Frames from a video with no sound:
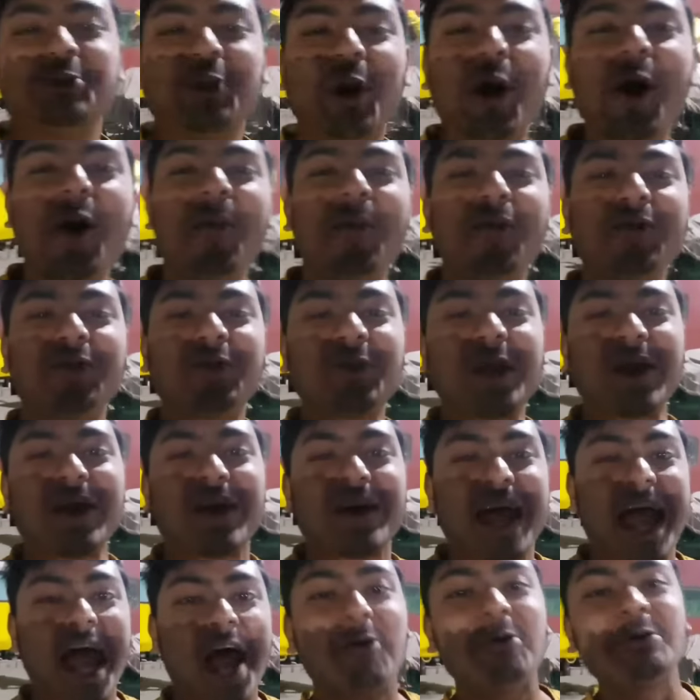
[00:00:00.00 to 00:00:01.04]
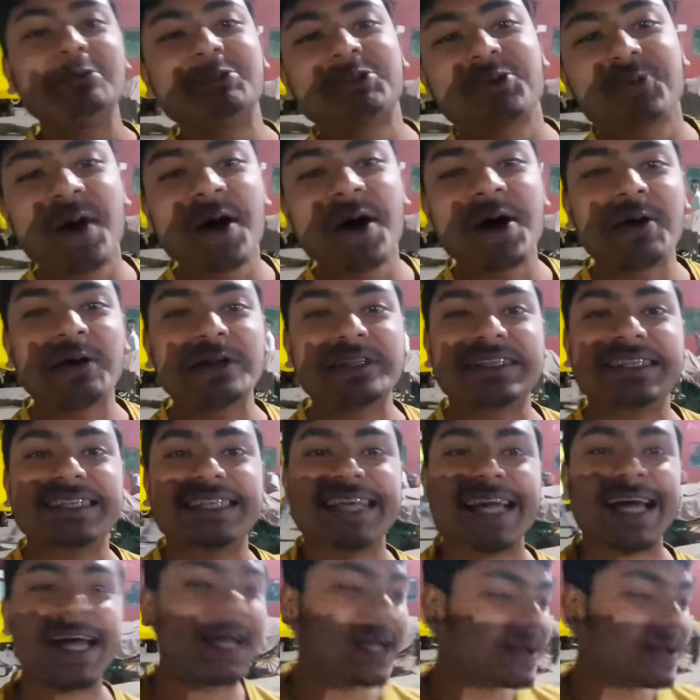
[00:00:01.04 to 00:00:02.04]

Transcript: তো বন্ধুরা এখন সময় হচ্ছে